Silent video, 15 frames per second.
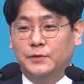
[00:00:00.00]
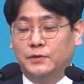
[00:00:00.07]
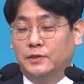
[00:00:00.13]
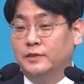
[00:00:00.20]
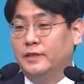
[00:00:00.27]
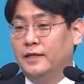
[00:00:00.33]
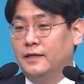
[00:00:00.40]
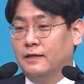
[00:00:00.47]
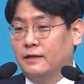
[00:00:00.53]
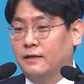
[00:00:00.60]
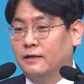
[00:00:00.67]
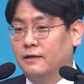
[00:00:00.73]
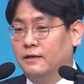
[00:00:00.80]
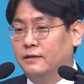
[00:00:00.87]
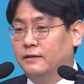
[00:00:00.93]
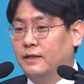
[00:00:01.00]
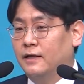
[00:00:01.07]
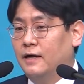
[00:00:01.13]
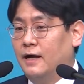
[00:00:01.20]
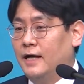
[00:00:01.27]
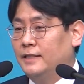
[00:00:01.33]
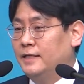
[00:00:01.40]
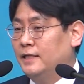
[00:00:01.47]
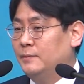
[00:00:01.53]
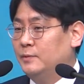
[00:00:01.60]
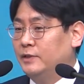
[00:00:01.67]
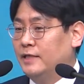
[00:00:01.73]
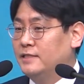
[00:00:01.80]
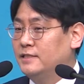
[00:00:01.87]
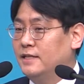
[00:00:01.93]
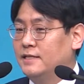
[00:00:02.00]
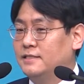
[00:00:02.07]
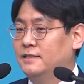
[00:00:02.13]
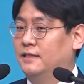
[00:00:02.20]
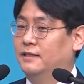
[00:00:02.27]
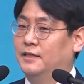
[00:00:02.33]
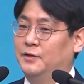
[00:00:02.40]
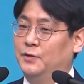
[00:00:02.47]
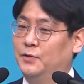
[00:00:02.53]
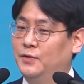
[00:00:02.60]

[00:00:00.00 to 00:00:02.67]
근데 내가 하나님을 대신하진 않아요.